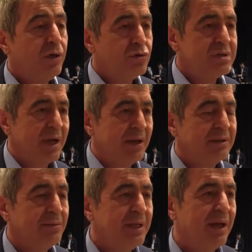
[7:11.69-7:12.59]
Yüksek
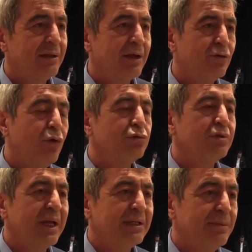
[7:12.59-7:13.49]
katlı binaların
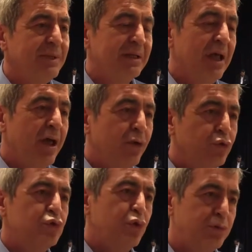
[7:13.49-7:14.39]
olduğu yerde bir
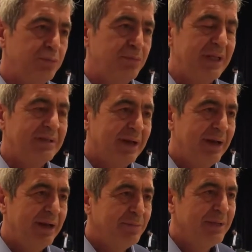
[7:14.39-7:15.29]
3-4 bin
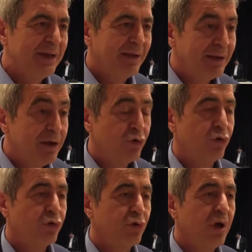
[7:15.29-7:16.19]
metrekarelik bir alana
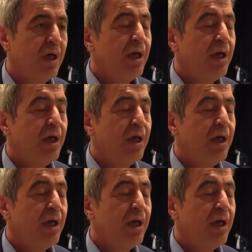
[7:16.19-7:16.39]
koyuyor.